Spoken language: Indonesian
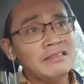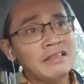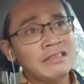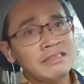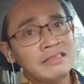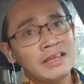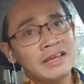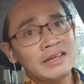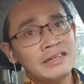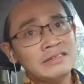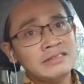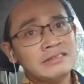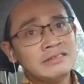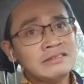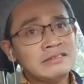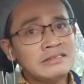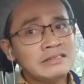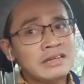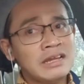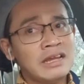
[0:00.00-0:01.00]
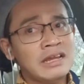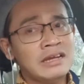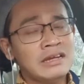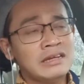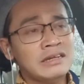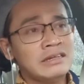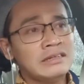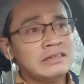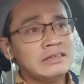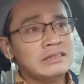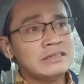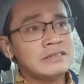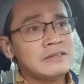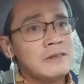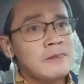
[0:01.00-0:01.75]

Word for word: tentang uh,